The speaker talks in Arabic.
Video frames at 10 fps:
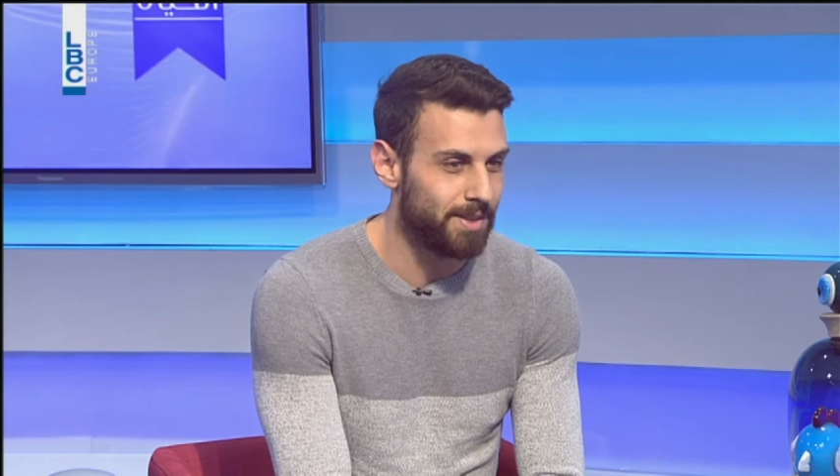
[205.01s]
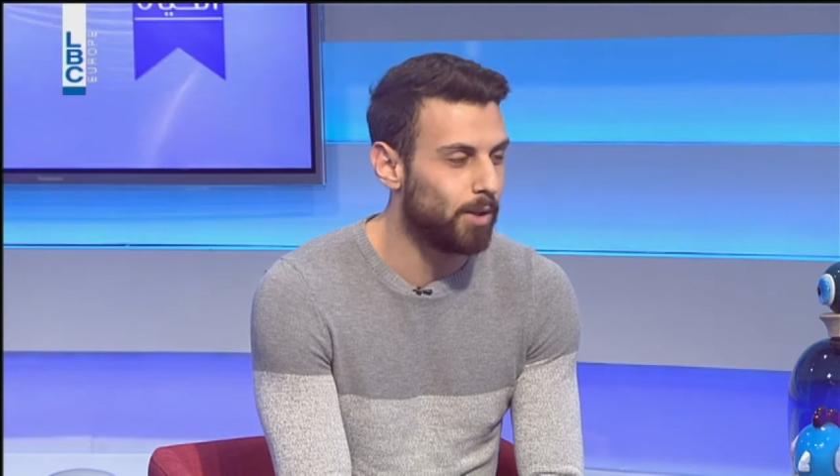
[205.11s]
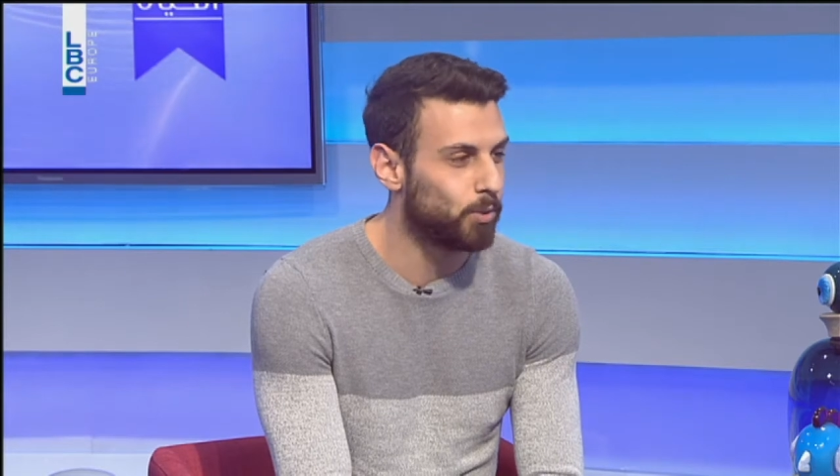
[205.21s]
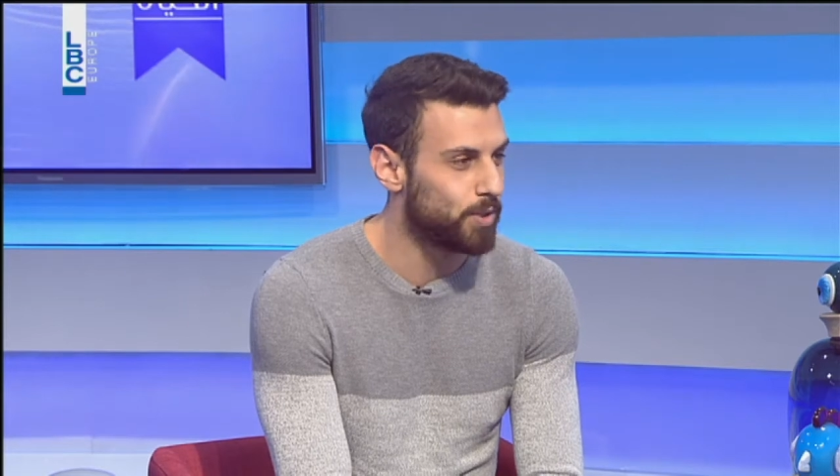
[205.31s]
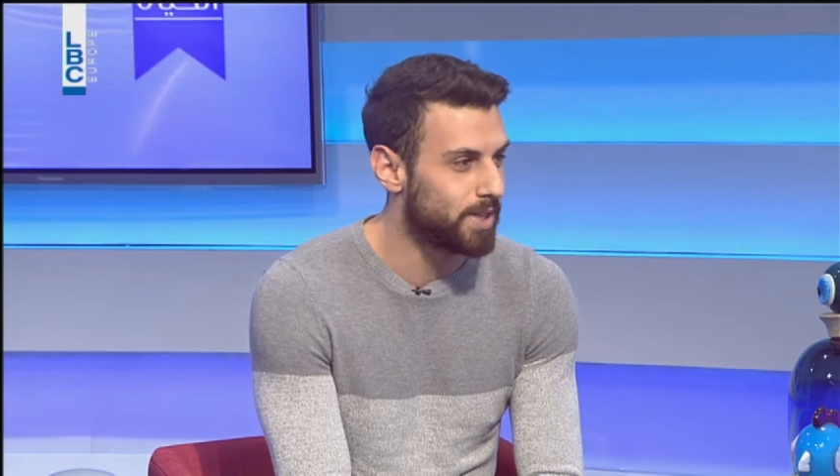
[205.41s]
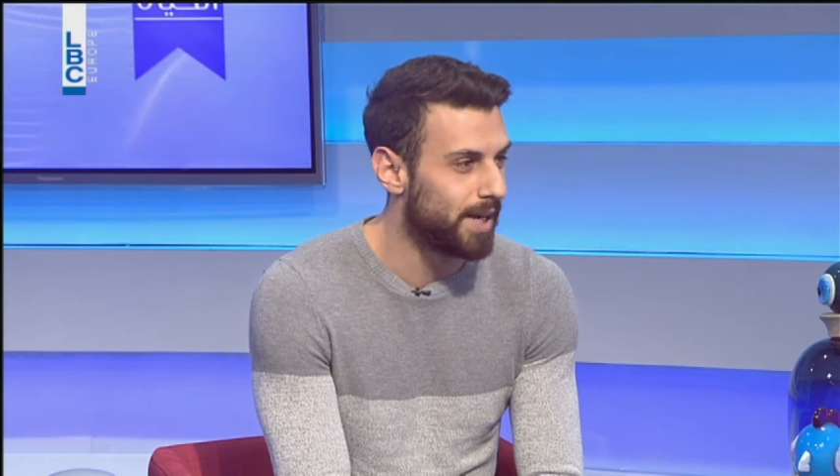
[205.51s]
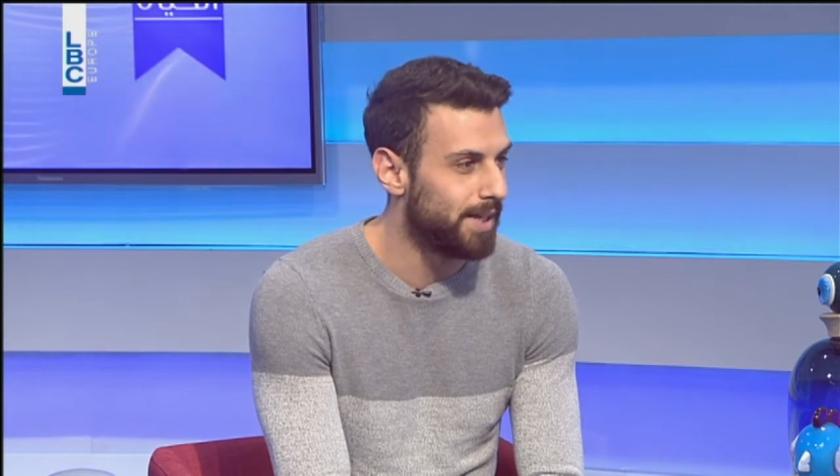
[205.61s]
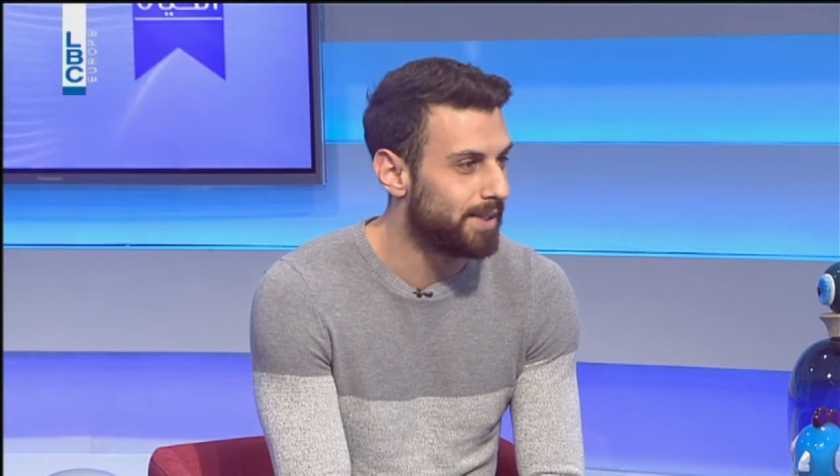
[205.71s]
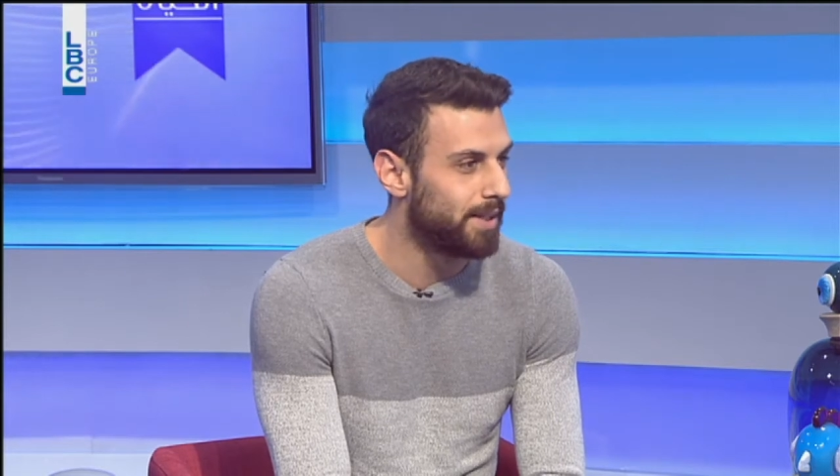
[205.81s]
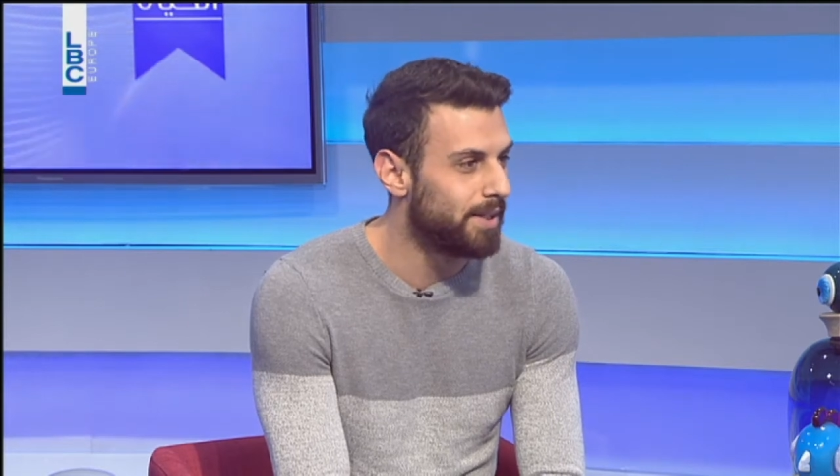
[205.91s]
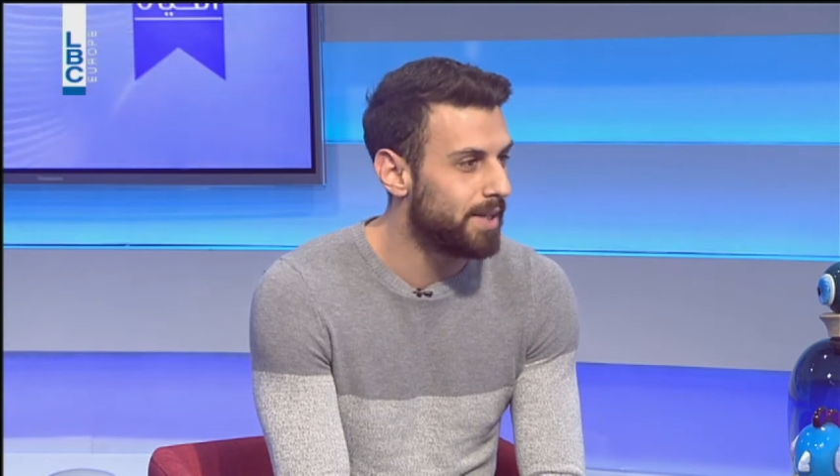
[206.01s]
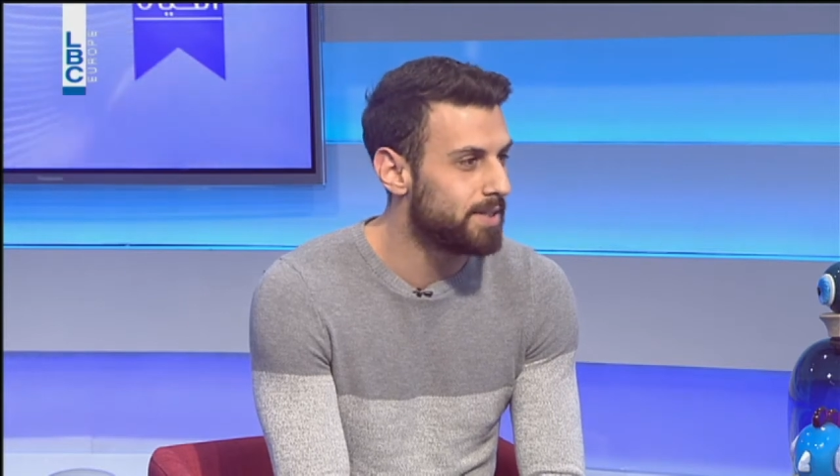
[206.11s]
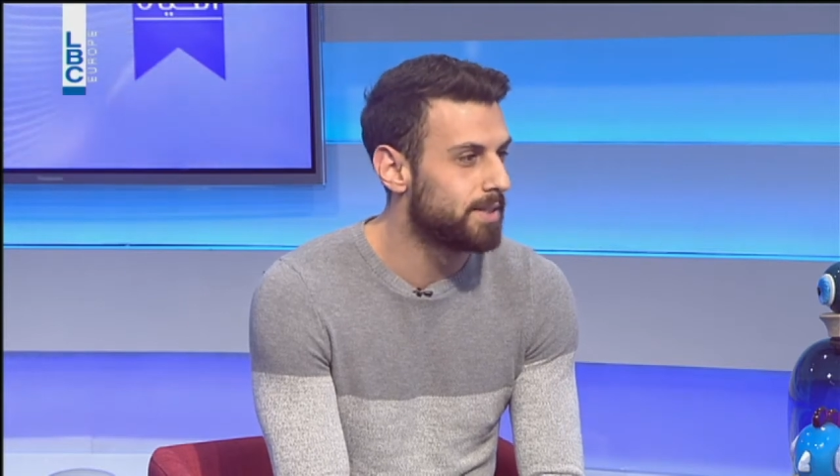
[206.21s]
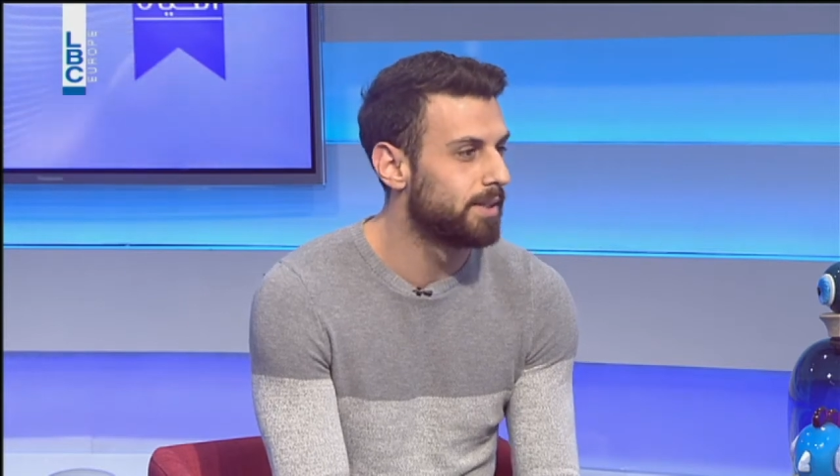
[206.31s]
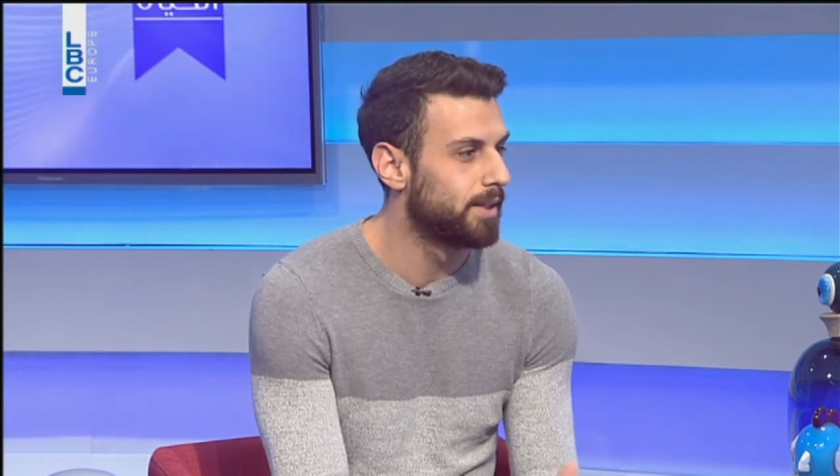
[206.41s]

هاو تو لوز جاي ان 10 دايز